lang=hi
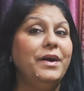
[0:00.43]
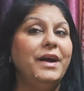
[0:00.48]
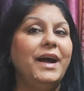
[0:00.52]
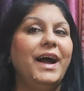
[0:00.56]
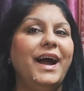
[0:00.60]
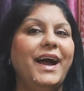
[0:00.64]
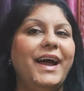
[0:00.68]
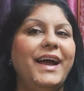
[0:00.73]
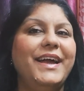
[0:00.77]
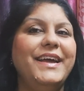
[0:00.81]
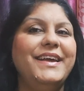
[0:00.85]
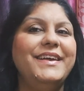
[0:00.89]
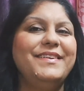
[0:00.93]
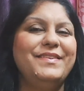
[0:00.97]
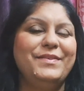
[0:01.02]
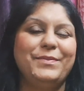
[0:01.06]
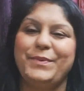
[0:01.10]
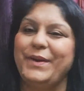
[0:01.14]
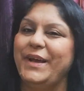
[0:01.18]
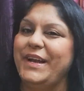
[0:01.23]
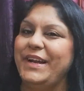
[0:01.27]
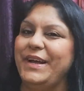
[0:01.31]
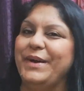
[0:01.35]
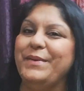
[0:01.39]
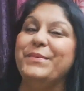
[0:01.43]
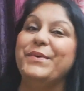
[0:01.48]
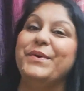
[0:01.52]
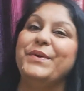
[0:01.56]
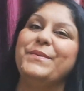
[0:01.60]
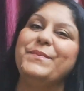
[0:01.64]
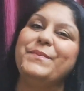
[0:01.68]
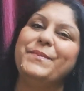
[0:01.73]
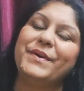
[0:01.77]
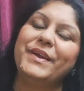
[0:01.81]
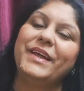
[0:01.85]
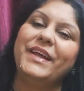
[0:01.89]
गाइस मेरा नाम
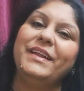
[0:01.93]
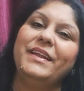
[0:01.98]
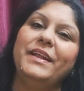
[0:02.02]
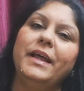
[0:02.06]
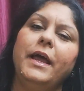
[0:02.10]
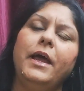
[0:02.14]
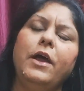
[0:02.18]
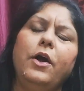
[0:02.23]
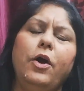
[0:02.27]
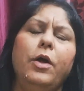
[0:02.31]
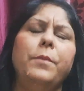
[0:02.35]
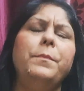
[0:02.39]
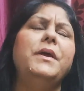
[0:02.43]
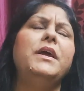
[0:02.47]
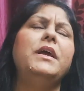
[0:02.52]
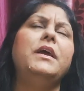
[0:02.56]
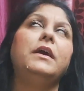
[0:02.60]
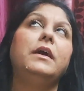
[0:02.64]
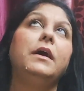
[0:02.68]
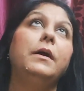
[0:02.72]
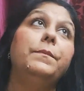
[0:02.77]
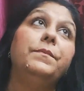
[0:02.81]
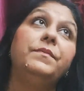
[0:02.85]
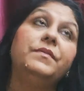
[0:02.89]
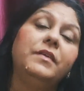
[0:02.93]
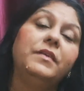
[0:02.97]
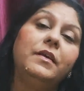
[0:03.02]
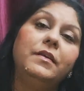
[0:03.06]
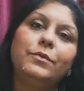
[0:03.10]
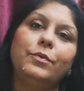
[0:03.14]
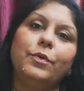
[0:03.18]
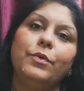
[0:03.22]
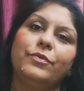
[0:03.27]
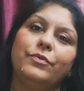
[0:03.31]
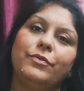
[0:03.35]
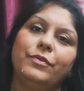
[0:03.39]
गुरप्रीत है और मैं कब
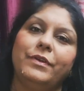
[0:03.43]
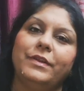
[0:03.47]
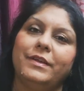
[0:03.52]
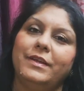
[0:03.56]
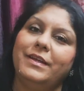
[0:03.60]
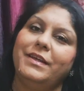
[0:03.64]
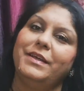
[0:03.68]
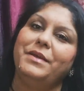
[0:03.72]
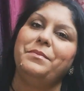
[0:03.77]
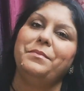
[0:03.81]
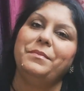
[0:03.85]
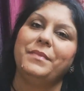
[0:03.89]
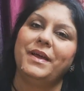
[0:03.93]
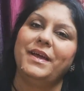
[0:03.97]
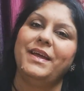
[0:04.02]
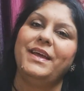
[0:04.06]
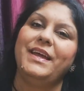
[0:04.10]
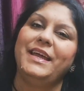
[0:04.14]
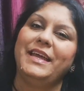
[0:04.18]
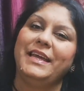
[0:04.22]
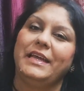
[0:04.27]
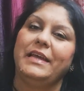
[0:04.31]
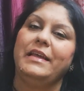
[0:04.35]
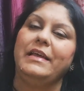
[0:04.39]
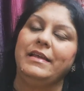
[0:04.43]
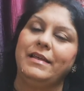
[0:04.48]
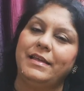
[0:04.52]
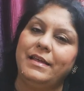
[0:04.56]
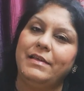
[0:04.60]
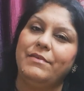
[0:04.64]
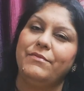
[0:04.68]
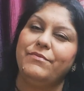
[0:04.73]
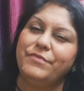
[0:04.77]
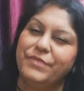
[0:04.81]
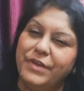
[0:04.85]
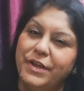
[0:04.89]
से सोच रही थी कि मैं एक
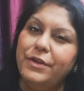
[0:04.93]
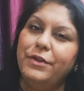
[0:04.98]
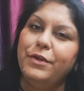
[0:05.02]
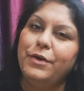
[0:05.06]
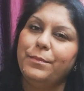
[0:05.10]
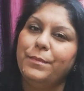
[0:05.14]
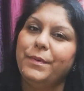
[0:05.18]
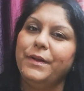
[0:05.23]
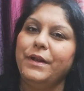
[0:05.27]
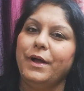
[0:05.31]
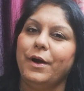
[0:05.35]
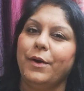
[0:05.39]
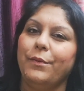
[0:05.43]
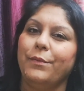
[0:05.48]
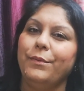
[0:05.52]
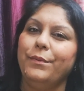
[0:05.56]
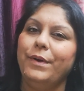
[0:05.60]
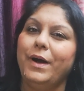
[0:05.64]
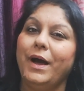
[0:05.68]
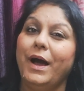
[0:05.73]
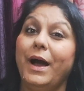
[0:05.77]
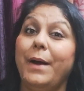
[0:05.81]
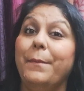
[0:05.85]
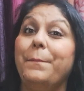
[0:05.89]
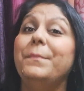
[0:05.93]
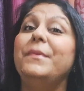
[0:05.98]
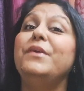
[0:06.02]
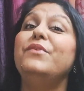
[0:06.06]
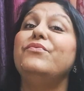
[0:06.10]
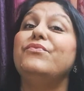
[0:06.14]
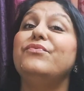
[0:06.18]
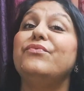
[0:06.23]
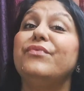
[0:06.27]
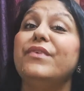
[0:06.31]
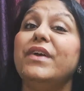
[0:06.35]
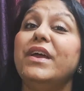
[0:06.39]
वीडियो बनाऊं
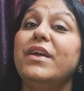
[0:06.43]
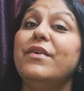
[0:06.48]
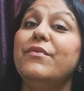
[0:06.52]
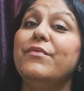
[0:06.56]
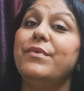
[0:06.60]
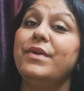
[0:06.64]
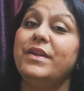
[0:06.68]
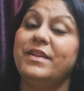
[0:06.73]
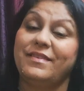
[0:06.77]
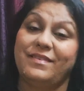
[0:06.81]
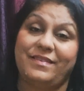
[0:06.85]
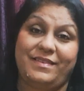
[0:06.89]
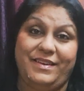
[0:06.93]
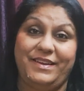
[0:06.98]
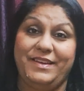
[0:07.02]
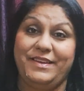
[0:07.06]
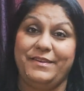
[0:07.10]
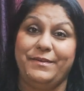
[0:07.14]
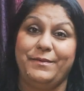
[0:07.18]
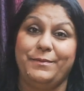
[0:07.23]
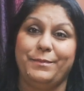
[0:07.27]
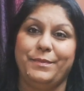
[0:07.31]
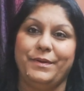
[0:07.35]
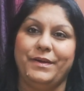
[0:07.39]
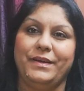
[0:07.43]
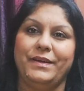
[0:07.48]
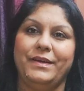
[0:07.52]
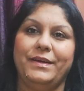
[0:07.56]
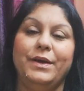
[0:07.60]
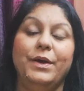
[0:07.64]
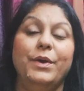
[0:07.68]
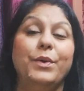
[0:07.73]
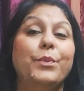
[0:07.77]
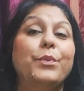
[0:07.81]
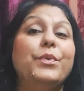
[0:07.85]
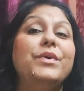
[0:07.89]
अपने फेवरेट सीरियल पे
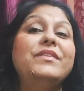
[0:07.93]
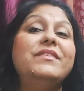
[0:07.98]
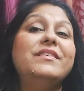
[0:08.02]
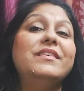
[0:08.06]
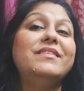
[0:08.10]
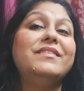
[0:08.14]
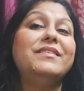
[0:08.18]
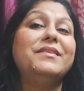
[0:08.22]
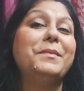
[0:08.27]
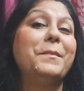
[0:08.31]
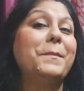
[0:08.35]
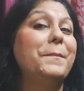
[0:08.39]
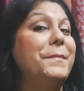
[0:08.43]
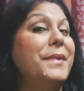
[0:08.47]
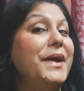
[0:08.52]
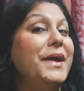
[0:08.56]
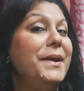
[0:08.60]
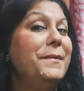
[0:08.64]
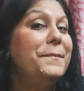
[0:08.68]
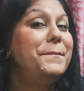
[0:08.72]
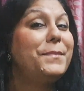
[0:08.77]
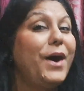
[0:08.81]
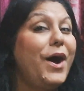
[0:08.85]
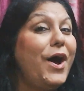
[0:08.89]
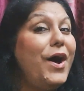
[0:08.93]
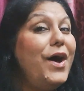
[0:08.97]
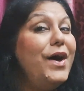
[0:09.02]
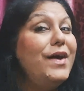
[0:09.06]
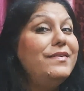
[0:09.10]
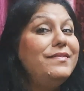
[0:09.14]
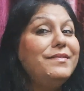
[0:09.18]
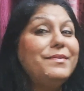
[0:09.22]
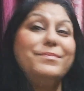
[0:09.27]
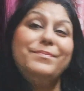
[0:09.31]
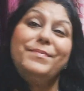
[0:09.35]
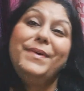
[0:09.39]
विच इज़ बिग
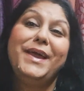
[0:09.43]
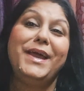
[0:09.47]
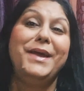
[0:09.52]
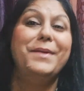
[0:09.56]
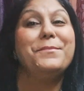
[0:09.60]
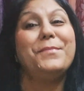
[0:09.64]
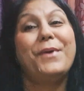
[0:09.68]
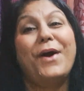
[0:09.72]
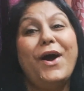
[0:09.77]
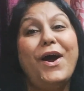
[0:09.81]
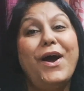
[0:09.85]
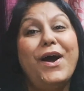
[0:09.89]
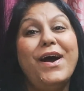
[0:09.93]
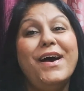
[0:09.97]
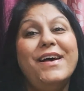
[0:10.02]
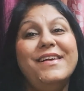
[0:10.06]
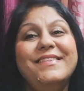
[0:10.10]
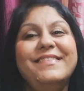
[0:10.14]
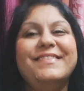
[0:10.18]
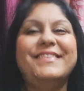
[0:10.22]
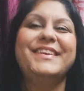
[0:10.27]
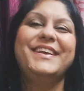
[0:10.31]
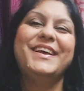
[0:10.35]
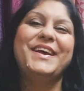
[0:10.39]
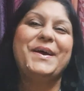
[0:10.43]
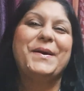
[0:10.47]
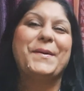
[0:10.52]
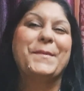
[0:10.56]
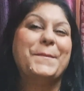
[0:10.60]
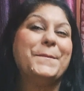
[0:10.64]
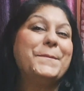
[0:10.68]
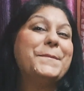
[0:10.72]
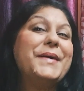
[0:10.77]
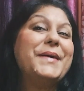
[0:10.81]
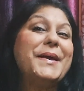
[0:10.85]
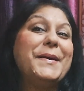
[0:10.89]
बॉस बिग बॉस
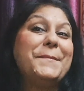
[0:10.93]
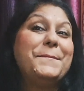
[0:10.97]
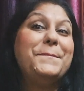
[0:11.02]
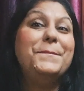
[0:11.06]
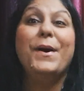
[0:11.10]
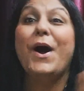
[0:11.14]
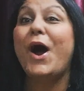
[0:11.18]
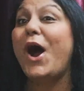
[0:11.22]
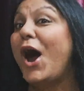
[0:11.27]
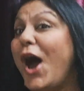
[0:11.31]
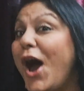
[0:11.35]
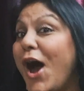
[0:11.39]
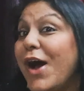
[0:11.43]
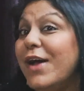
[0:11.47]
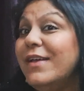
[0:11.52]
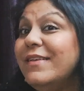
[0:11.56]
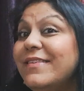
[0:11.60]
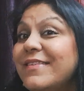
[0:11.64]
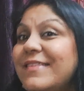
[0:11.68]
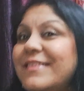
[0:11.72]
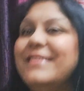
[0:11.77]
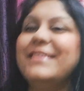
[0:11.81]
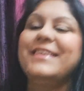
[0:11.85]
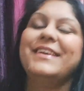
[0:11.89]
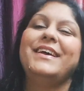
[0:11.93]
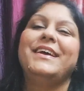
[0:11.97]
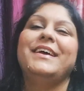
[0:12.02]
बिग बॉस